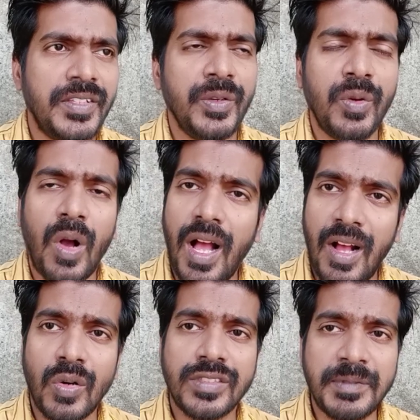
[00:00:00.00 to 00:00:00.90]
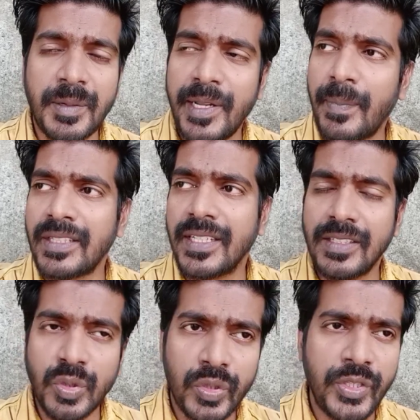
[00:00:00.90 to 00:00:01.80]
क्यू हाँ और सबसे बड़ी बात देखो
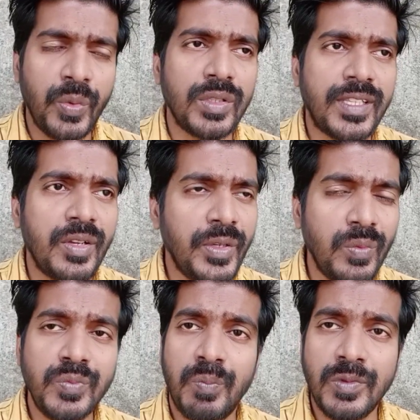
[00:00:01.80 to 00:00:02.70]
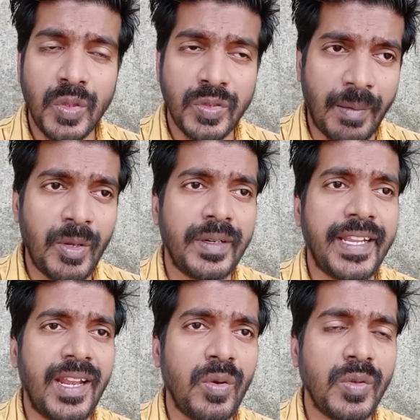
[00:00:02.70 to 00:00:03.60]
जो क्यू होता है क्यू जो सामने वाला
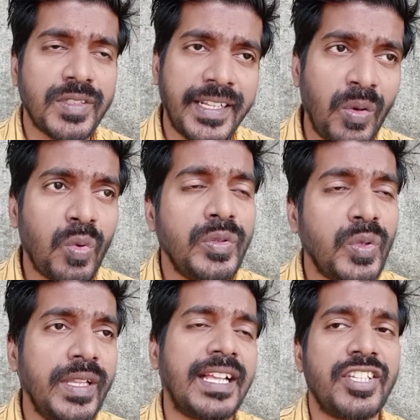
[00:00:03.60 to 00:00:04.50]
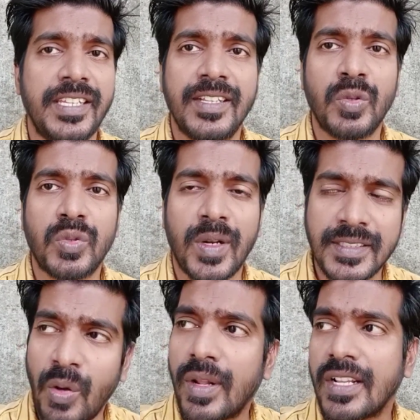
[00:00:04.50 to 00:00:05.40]
डायलॉग है उसका डायलॉग कोई तो लेना चाहिए तो थोड़ा
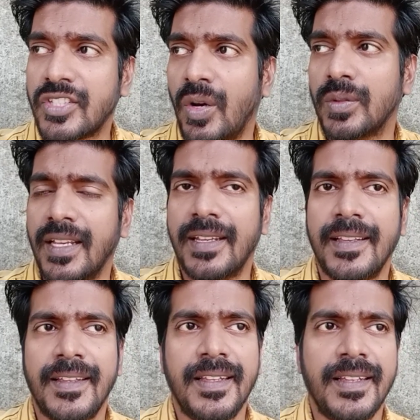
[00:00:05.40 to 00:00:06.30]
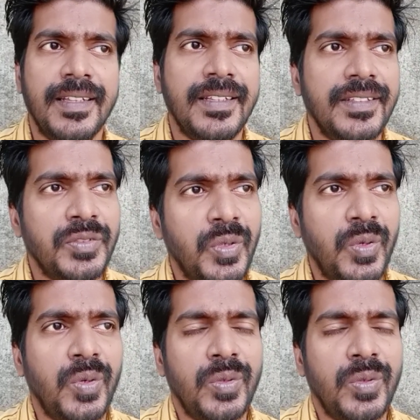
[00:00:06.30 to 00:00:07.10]
सा और अच्छा होता है तो